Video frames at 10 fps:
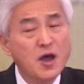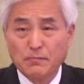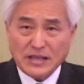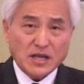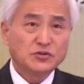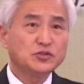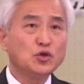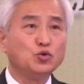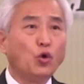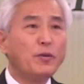만약
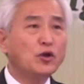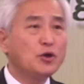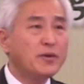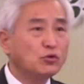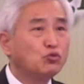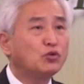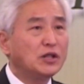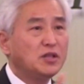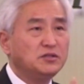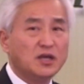그것이 욥에게만
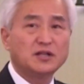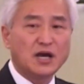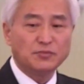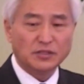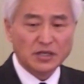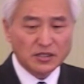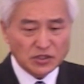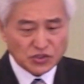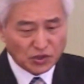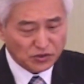국한된 얘기라면 이
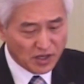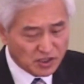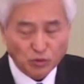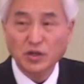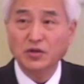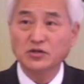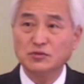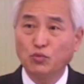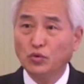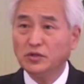성경에 기록된 것이
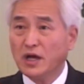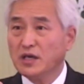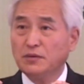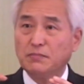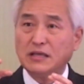뭔가 이게